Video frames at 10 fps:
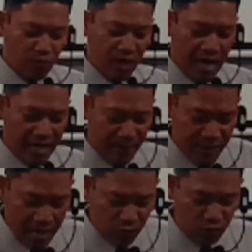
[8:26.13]

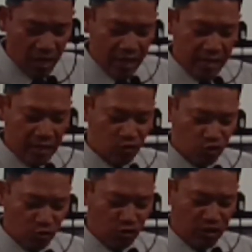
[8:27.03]
menghadap Daud dan
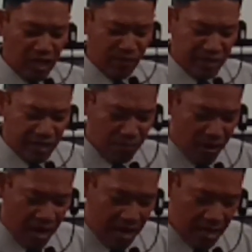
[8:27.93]
sujud dan
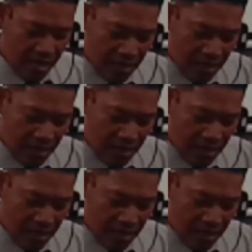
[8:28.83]
menyembah.